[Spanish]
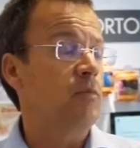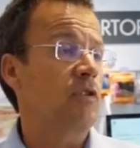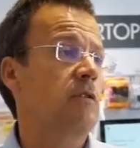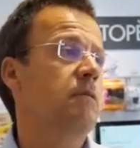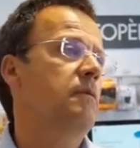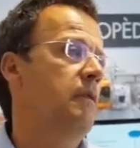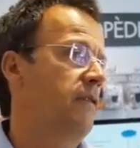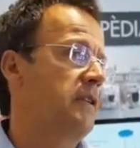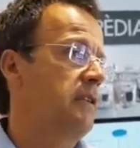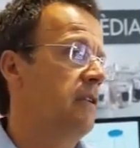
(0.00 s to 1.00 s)
pues
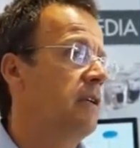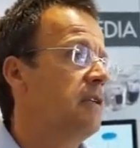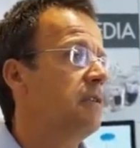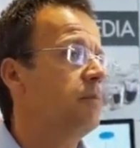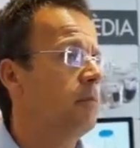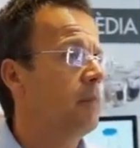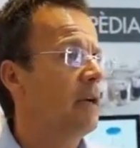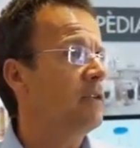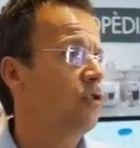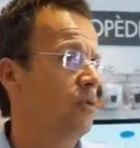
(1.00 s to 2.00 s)
necesitas
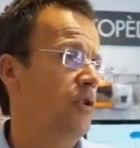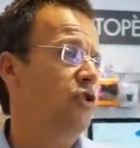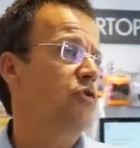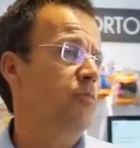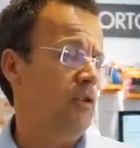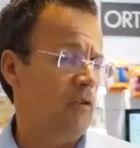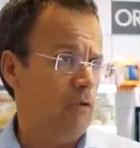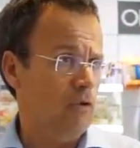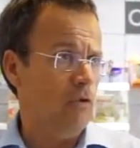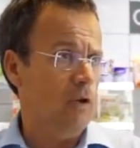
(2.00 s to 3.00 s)
más o menos
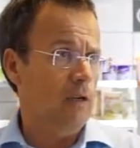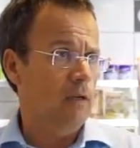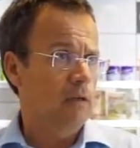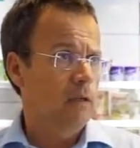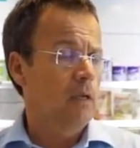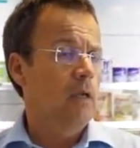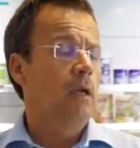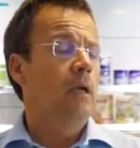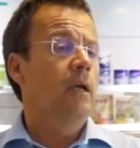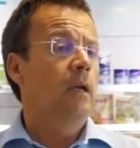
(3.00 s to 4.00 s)
protección solar.
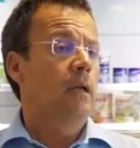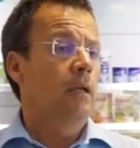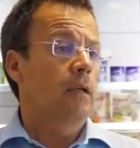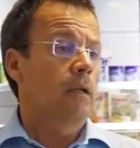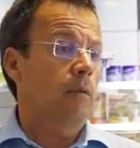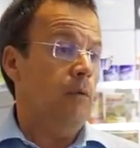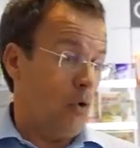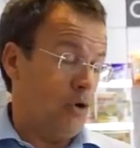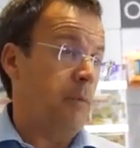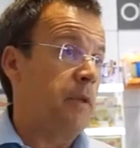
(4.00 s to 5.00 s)

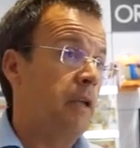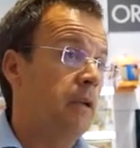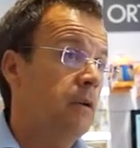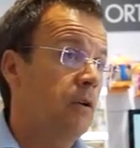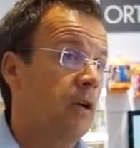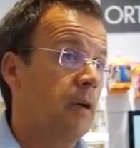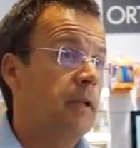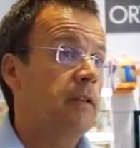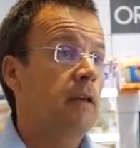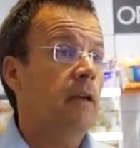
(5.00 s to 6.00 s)
Luego también,
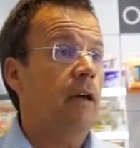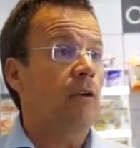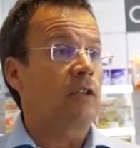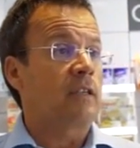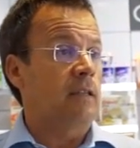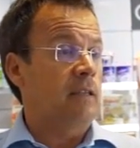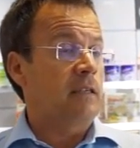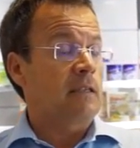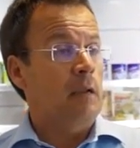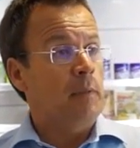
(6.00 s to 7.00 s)
lógicamente, hay otras
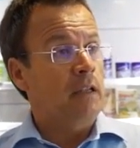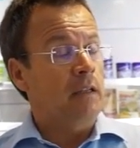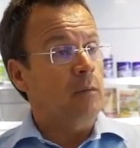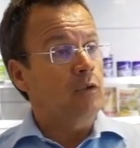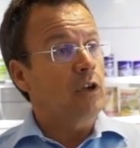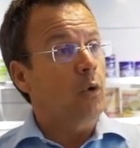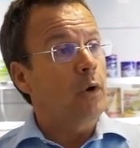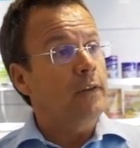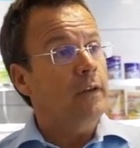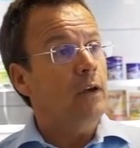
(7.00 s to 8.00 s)
características de la piel que tenemos en
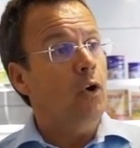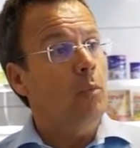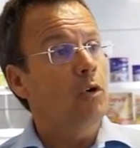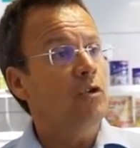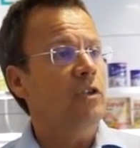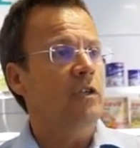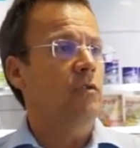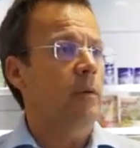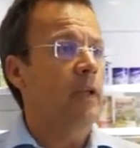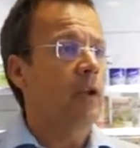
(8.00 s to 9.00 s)
cuenta, como si es
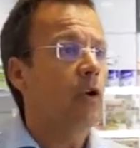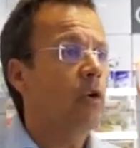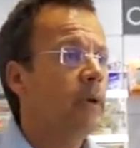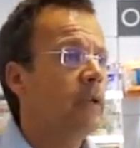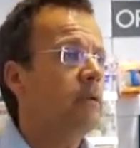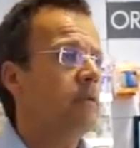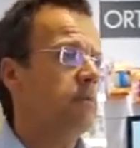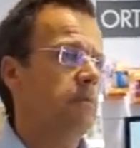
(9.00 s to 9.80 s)
una piel joven,